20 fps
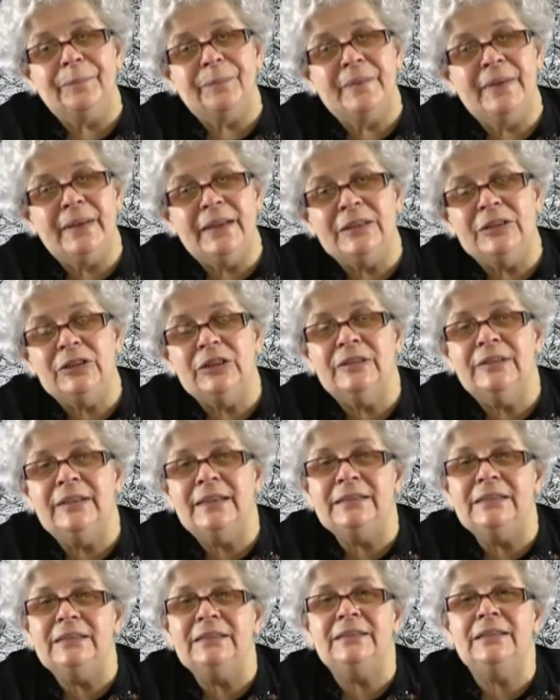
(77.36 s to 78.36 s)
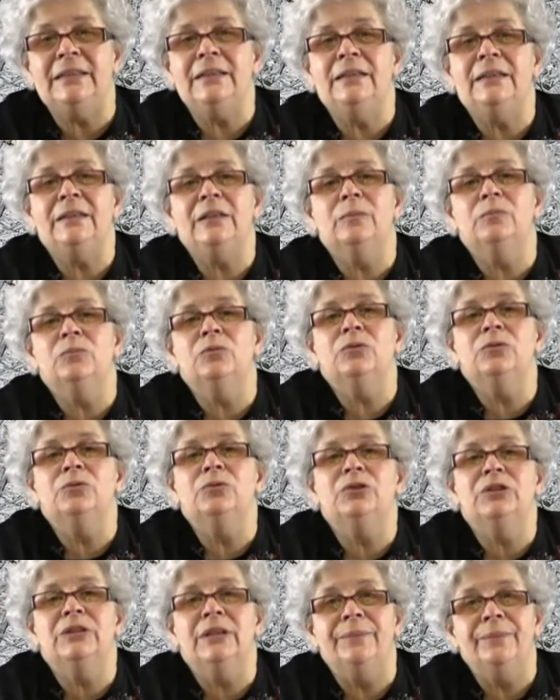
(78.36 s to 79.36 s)
начал расти, ему
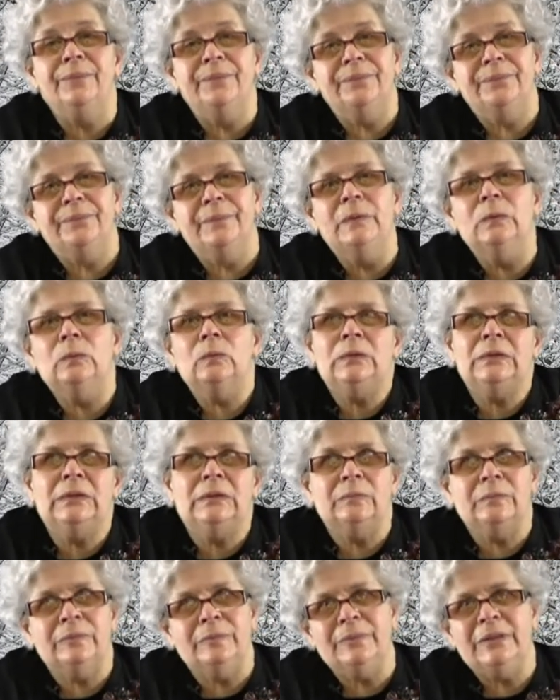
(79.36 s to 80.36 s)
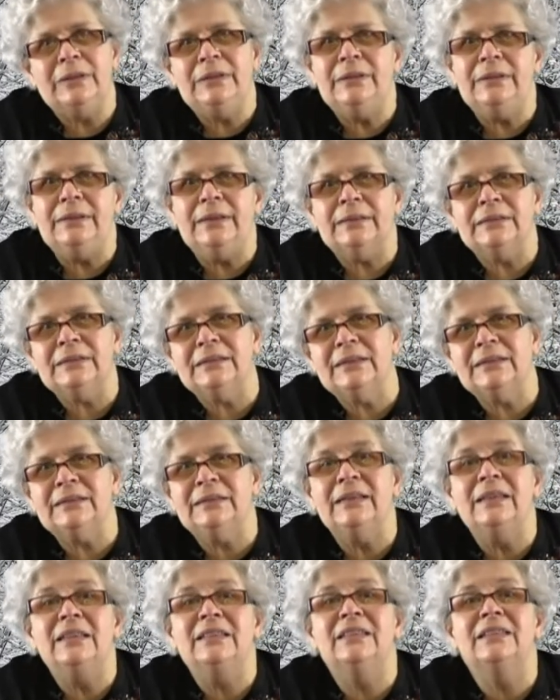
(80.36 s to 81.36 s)
нужно, ну, как бы мы это так
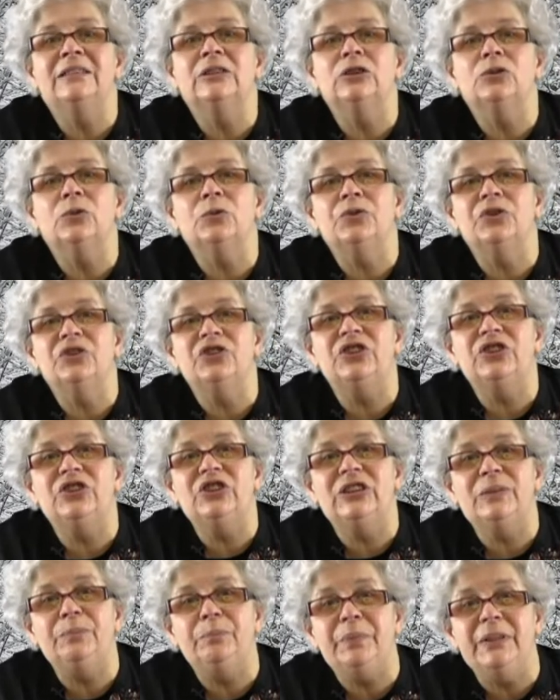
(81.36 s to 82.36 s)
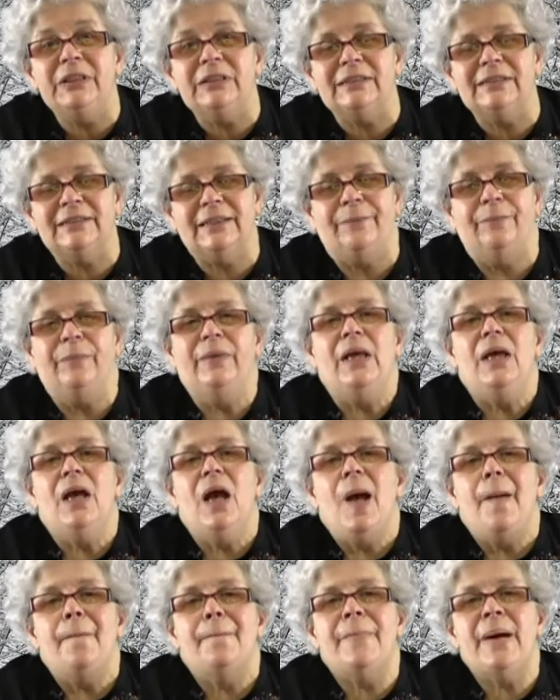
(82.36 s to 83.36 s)
сказали, за что-то зацепиться.
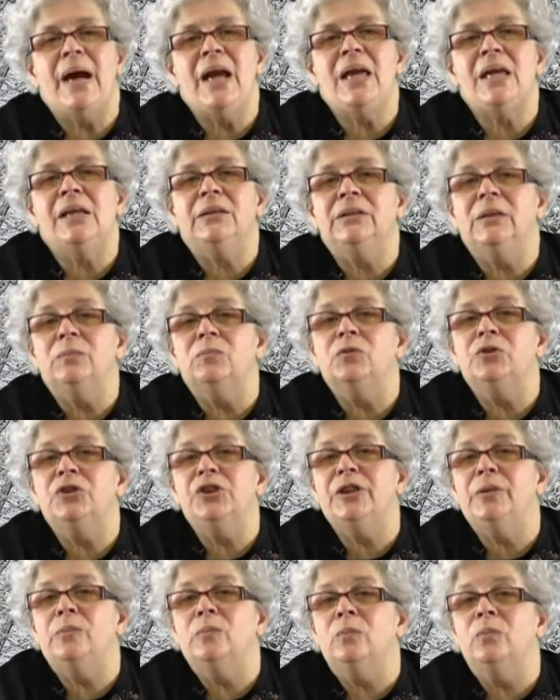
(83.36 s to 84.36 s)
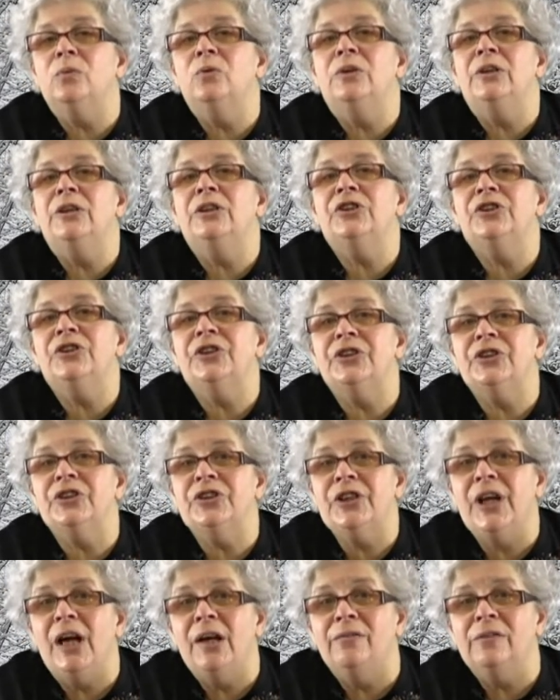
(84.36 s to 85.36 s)
Поэтому чем более
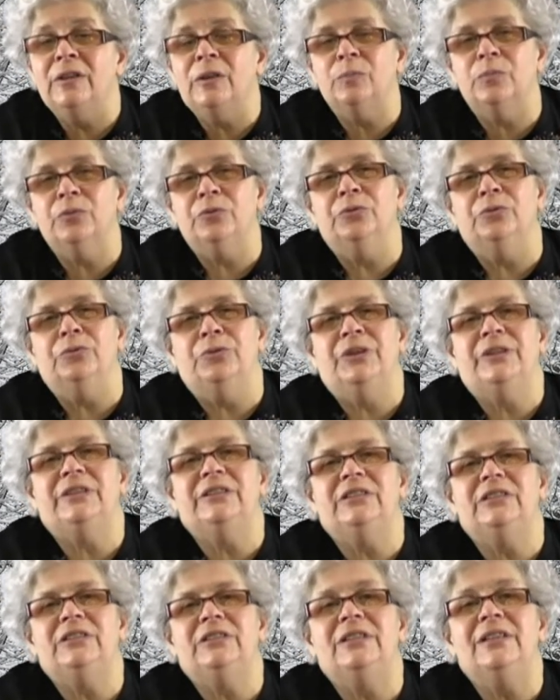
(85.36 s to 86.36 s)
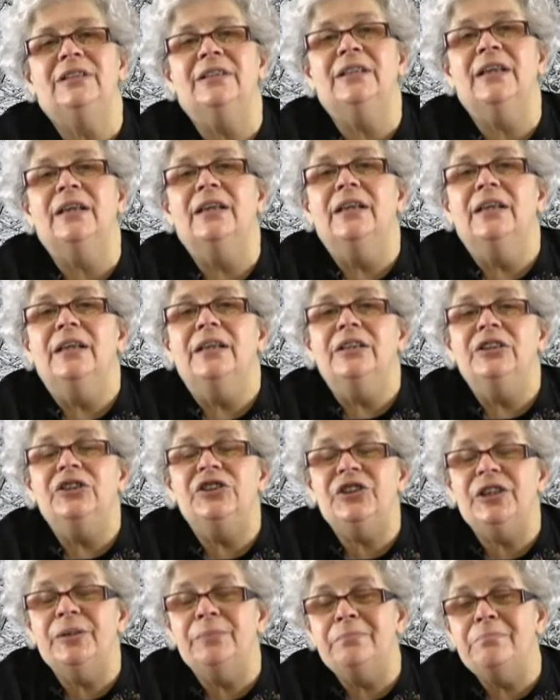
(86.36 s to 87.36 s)
шершавые будут растения,
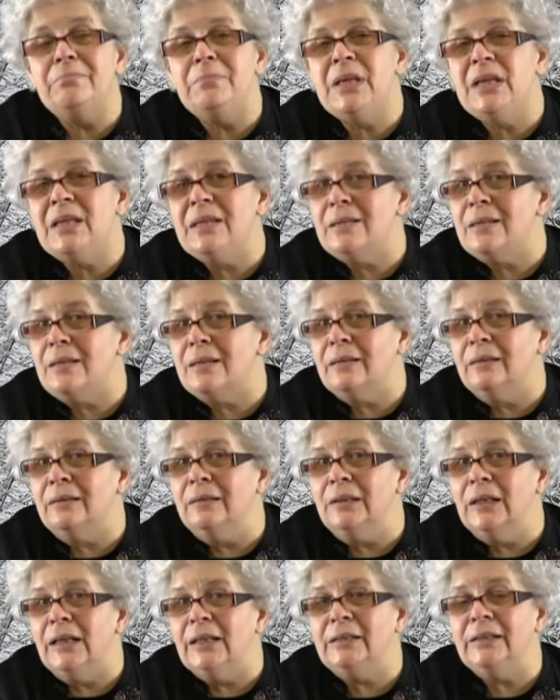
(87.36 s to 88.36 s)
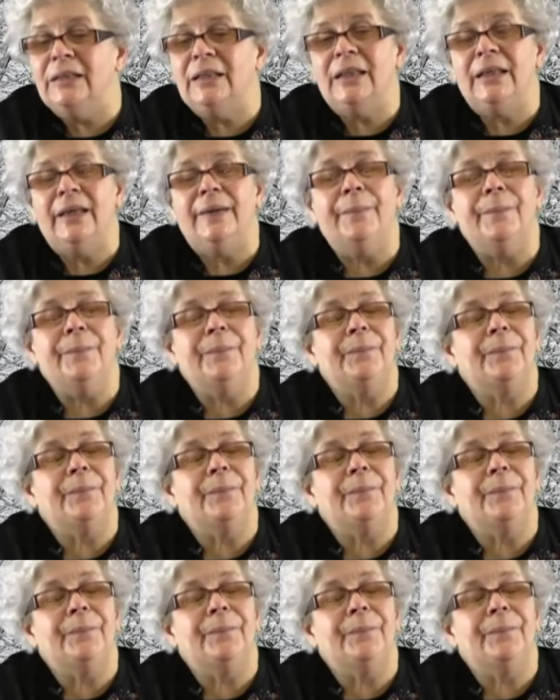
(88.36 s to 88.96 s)
чем менее гладкие –